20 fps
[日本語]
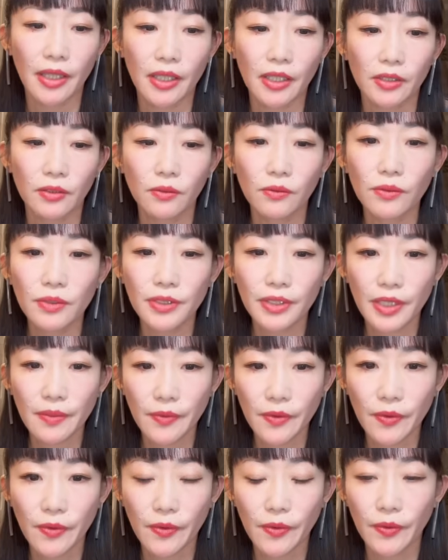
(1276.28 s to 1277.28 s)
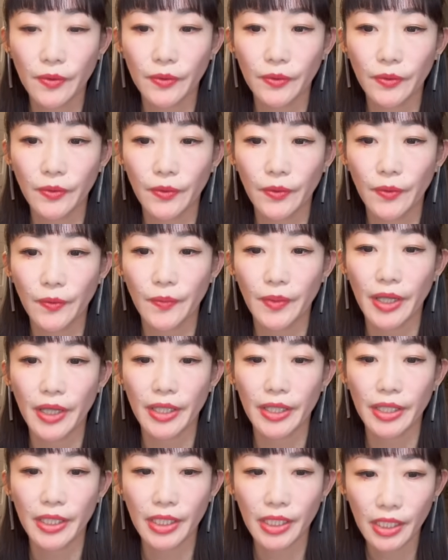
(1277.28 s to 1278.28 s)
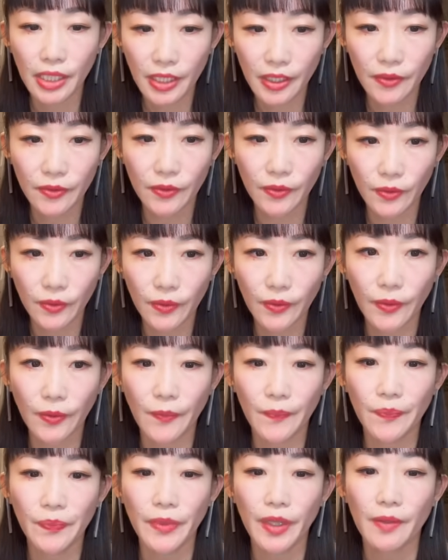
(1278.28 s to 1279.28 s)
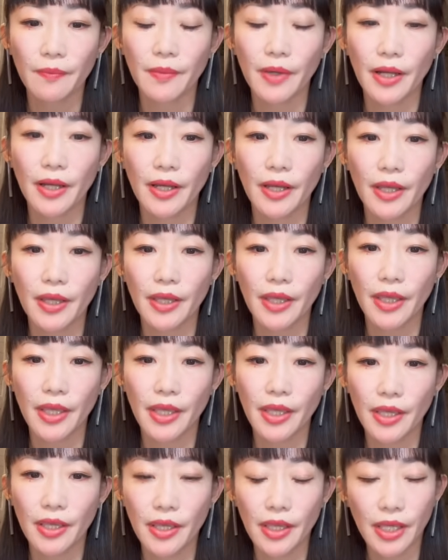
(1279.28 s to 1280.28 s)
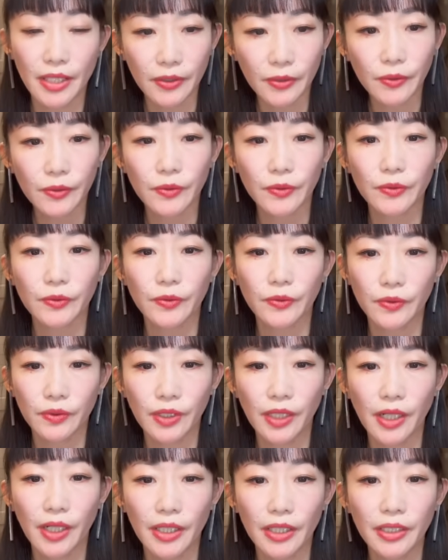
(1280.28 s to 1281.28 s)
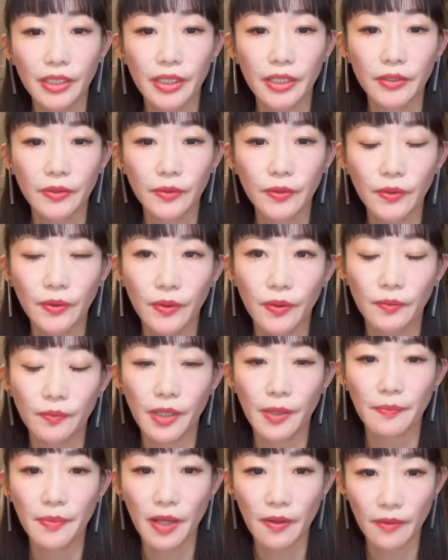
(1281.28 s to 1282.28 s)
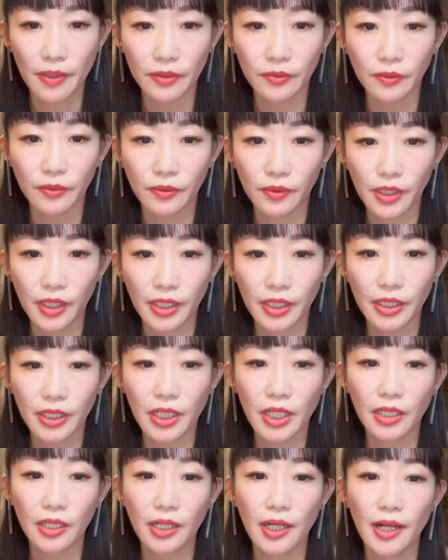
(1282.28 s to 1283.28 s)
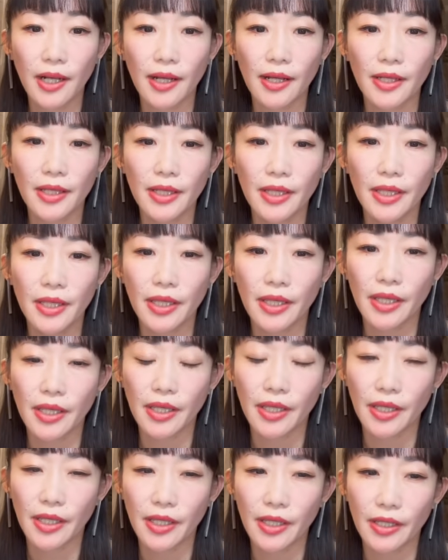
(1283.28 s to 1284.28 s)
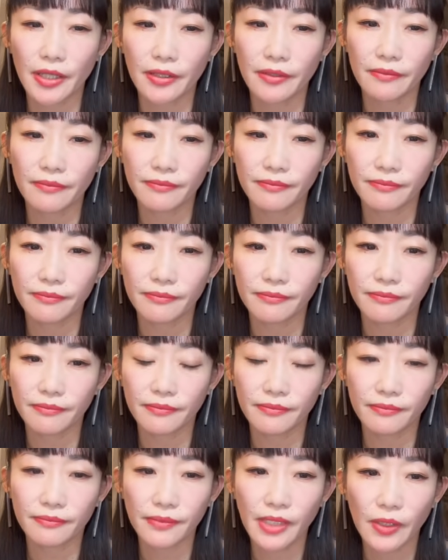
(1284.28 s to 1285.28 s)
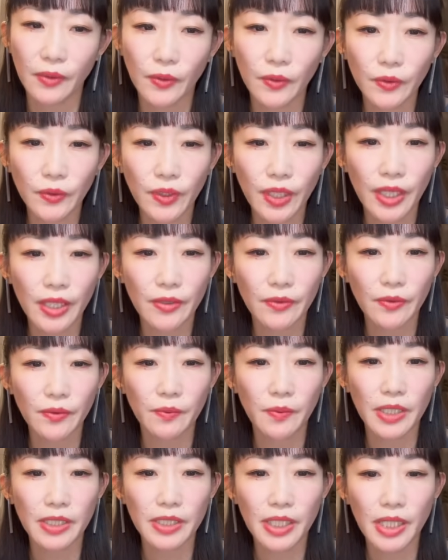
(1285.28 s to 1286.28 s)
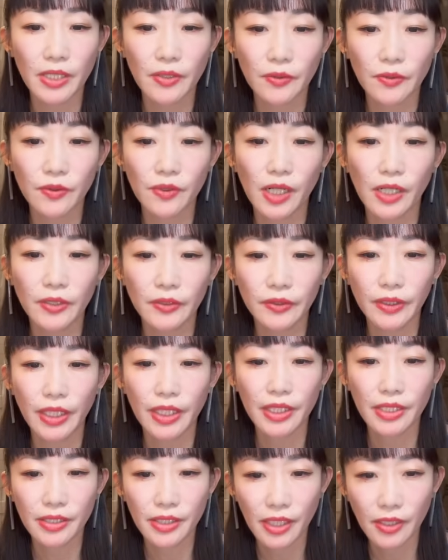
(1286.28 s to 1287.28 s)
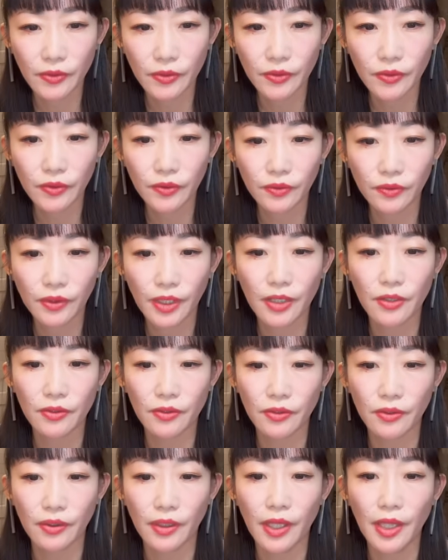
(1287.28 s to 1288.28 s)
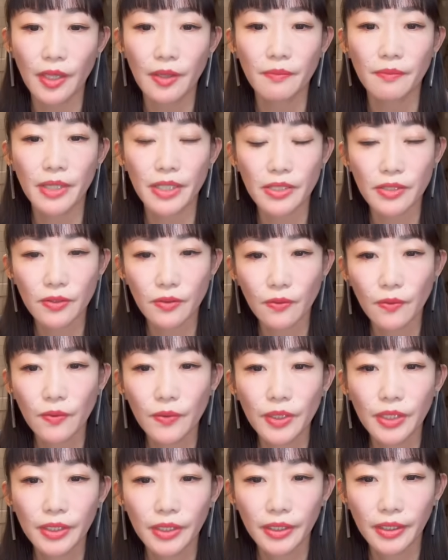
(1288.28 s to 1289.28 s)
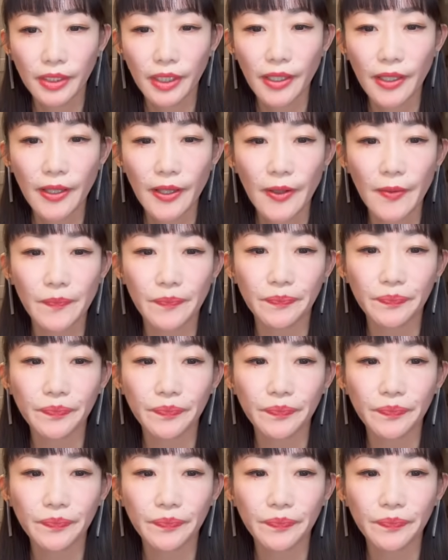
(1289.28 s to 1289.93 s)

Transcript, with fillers: どうしてもこの、まあ、イランの、まあ、影響力というか、イランの、まあ、パワーというか、イランが、えーまあ、この辺を、まあ、勢力拡大してるっていう、まあ、そういった